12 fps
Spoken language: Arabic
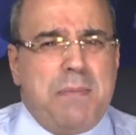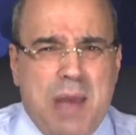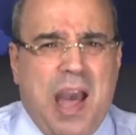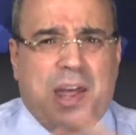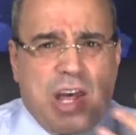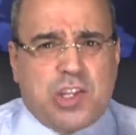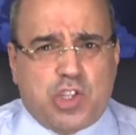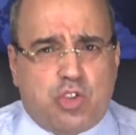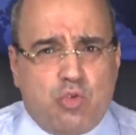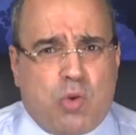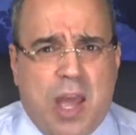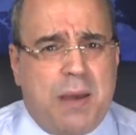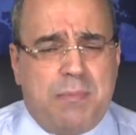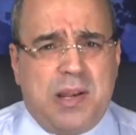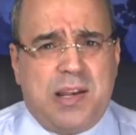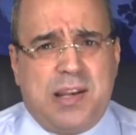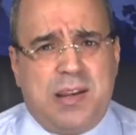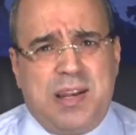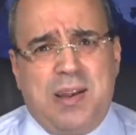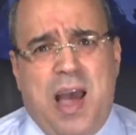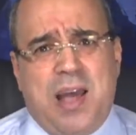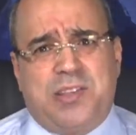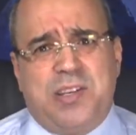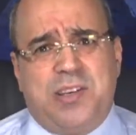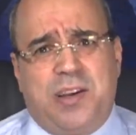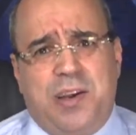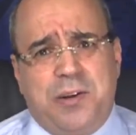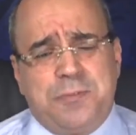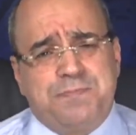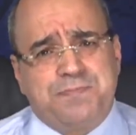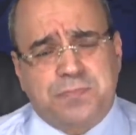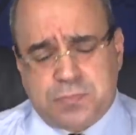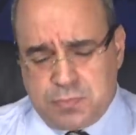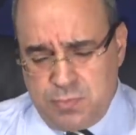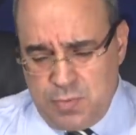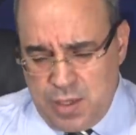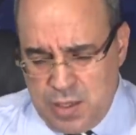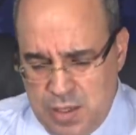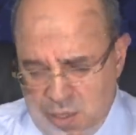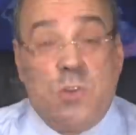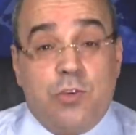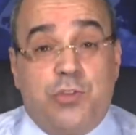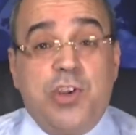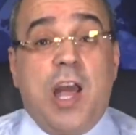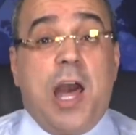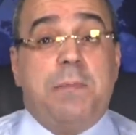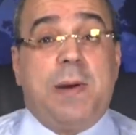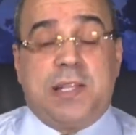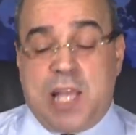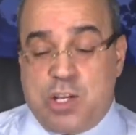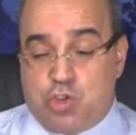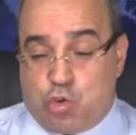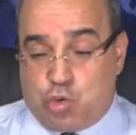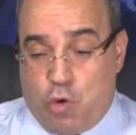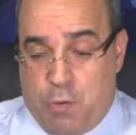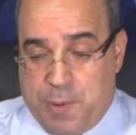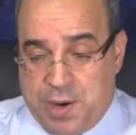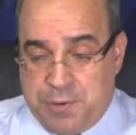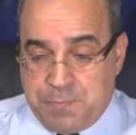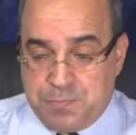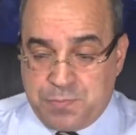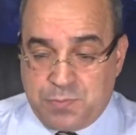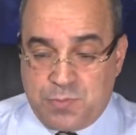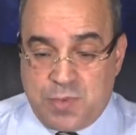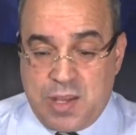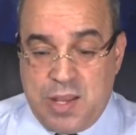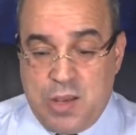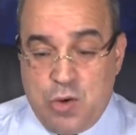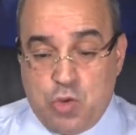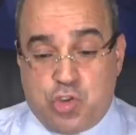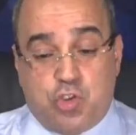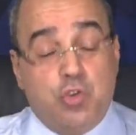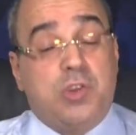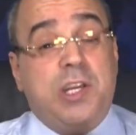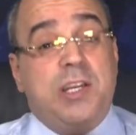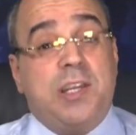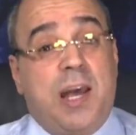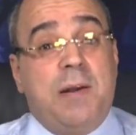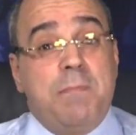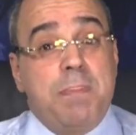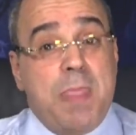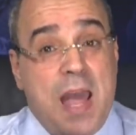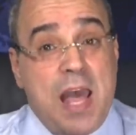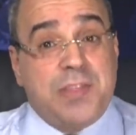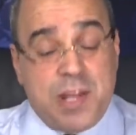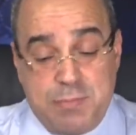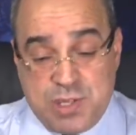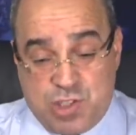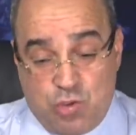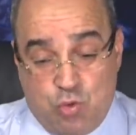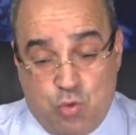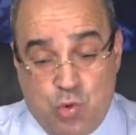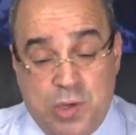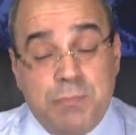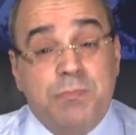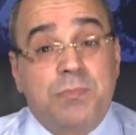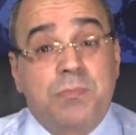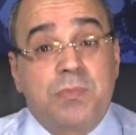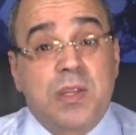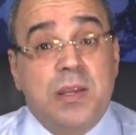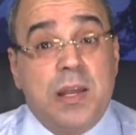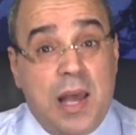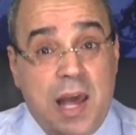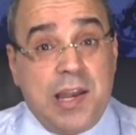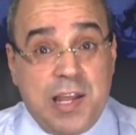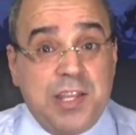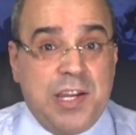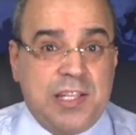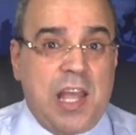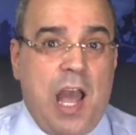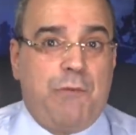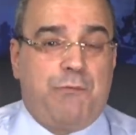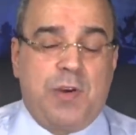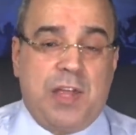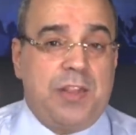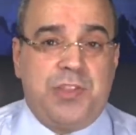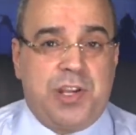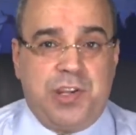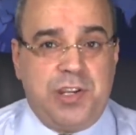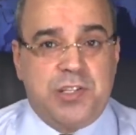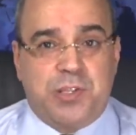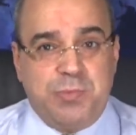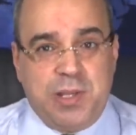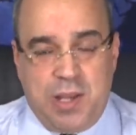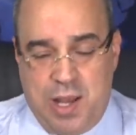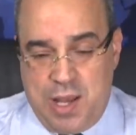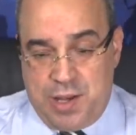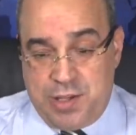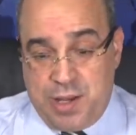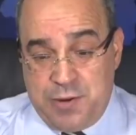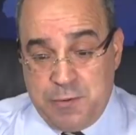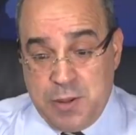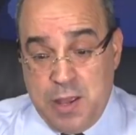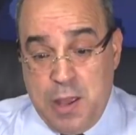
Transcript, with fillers: أعراض الزكام العادية يعني في 14 أكتوبر استدعي هذا المسؤول الذي نتحفظ عن ذكر اسمه حاليا